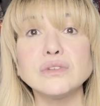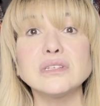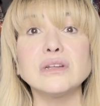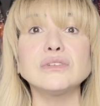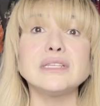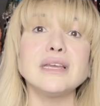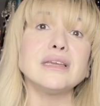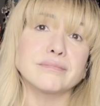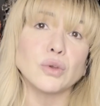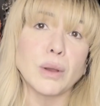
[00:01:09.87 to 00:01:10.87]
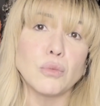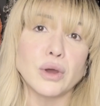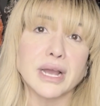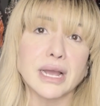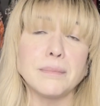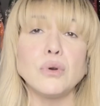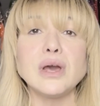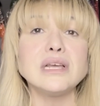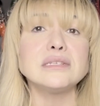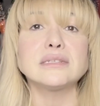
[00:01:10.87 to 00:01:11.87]
anos, até que o amor acabou,
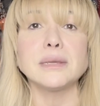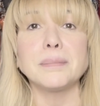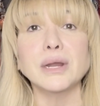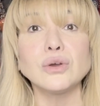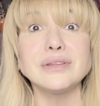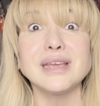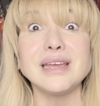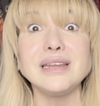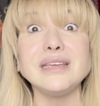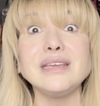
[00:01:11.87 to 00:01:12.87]
ela se separou dele,